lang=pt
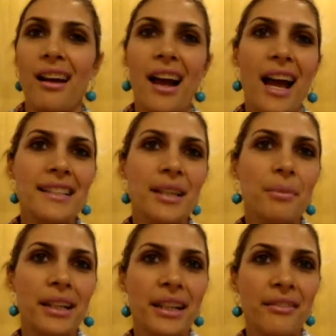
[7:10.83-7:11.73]
Aí
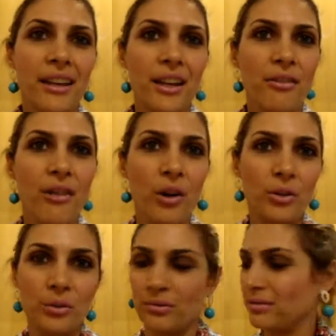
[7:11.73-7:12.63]
semana que vem eu
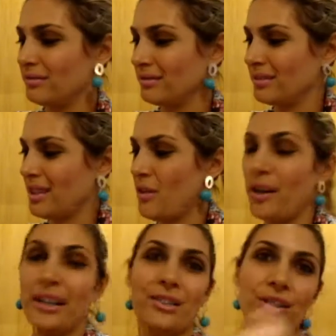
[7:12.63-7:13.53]
volto, eu
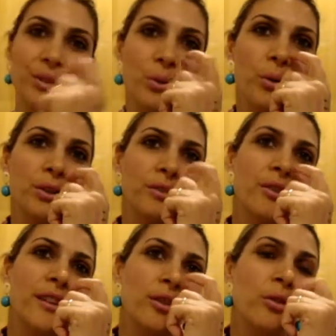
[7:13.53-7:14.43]
acredito, com outro,
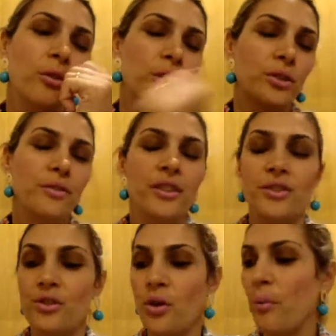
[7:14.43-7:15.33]
com outro vídeo
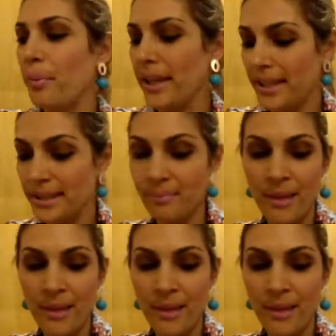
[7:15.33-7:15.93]
de comprinhas.